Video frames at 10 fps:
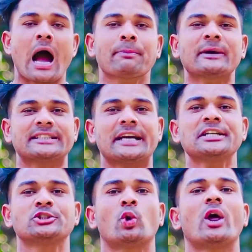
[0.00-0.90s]
आपका शरीर
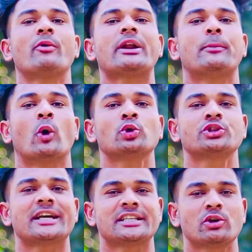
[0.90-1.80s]
चौड़ा होना बहुत
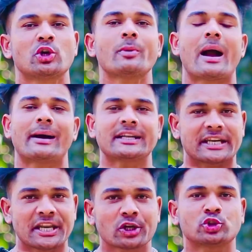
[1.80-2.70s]
ही जरूरी क्योंकि हमारे
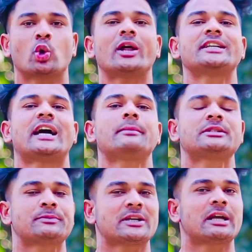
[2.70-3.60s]
शरीर को चौड़ा दिखाने में
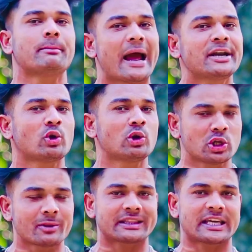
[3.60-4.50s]
सबसे ज़्यादा मेन रोल नहीं
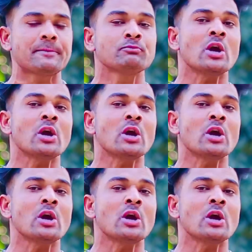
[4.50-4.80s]
निभाते हैं